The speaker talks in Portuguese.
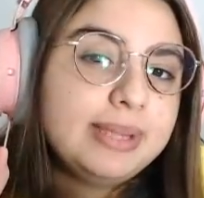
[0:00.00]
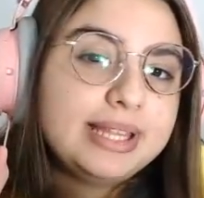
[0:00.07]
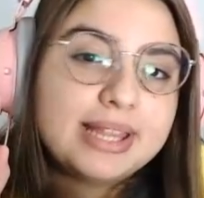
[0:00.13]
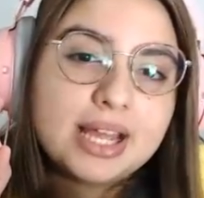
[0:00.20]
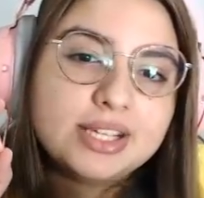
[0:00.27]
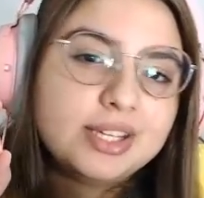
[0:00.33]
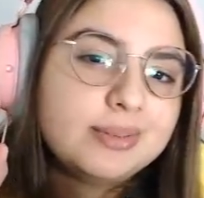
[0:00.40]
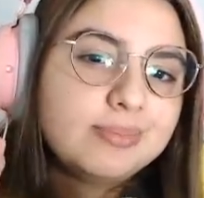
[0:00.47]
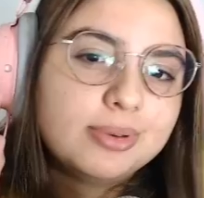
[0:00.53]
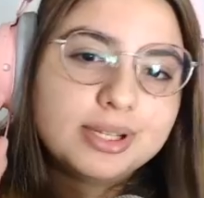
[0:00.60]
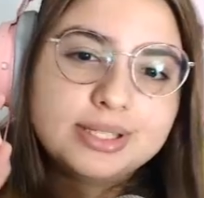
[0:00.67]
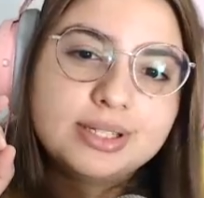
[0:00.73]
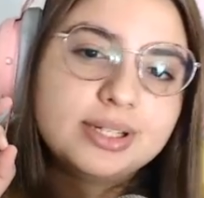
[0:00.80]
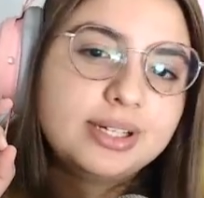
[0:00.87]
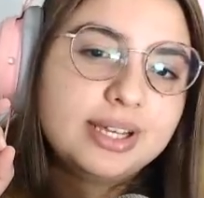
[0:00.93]
mitagem
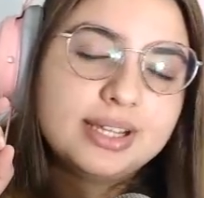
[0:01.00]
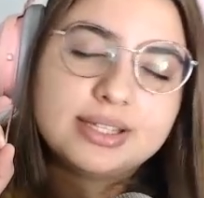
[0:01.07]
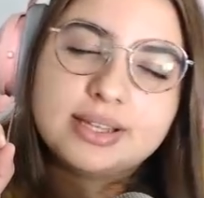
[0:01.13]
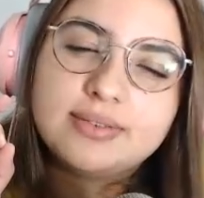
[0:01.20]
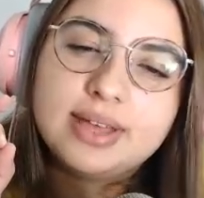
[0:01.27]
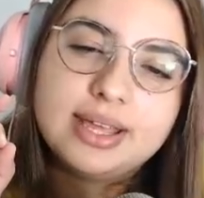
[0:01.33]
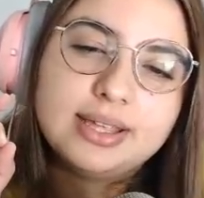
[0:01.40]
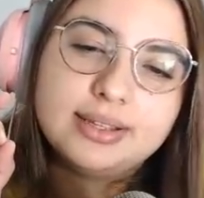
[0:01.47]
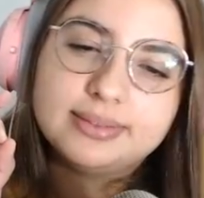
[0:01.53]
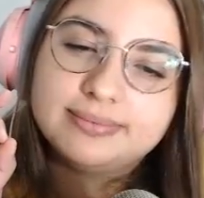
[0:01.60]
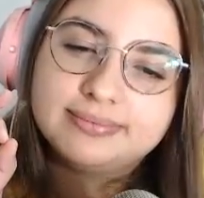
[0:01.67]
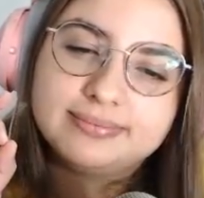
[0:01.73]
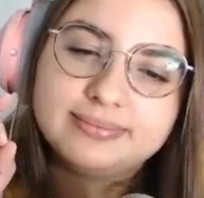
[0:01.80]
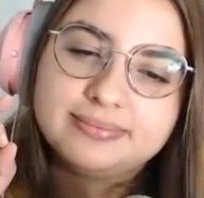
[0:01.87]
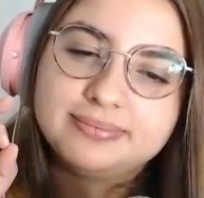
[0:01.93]
boa certeza, velho.
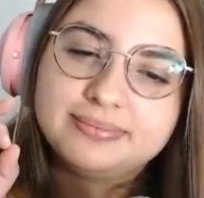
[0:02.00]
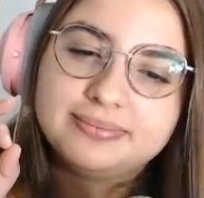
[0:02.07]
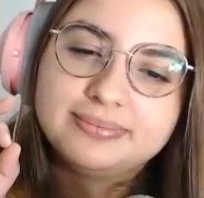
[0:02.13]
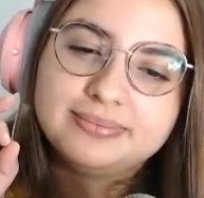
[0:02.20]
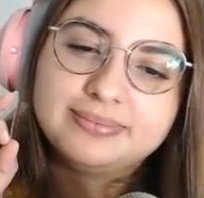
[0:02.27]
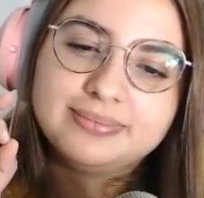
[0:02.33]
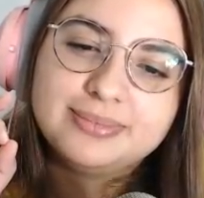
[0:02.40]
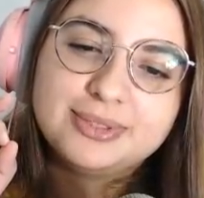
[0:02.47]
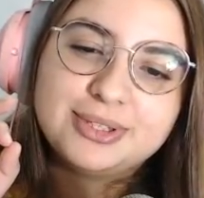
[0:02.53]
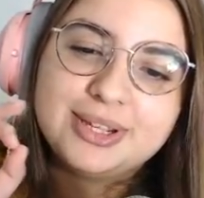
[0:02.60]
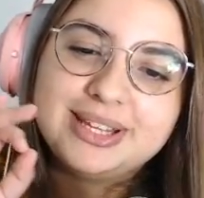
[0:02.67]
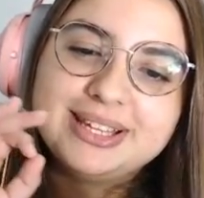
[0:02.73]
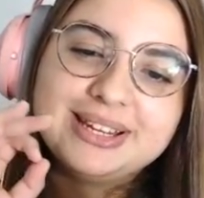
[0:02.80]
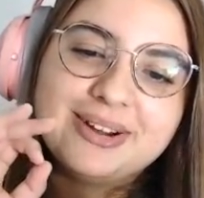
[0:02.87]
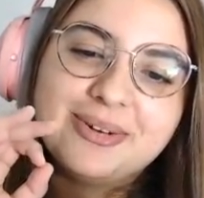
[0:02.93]

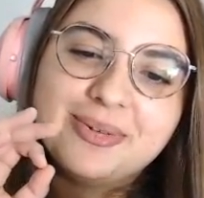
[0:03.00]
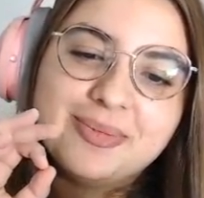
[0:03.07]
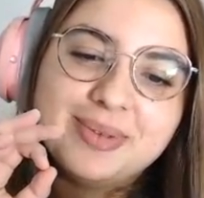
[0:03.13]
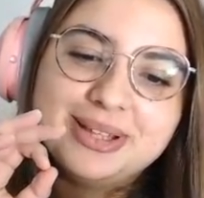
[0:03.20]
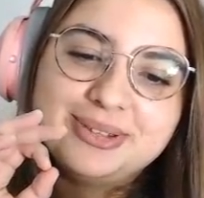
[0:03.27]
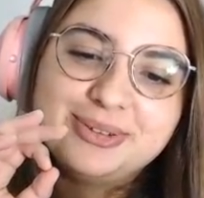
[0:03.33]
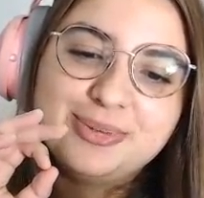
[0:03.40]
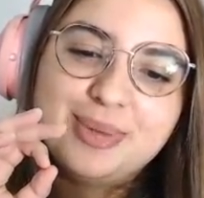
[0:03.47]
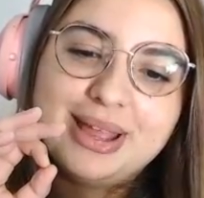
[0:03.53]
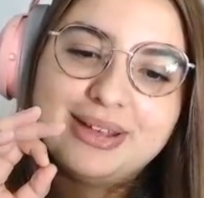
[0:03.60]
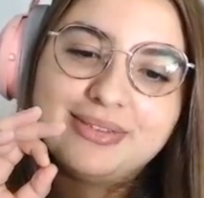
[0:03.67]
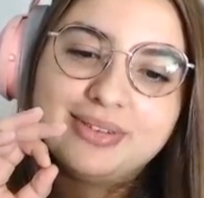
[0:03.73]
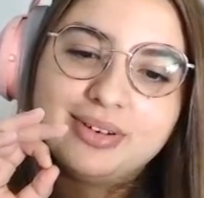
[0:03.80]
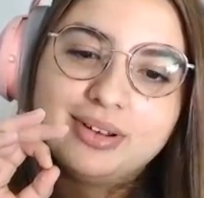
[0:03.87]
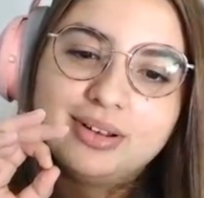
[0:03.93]
Só que não, mas tudo bem.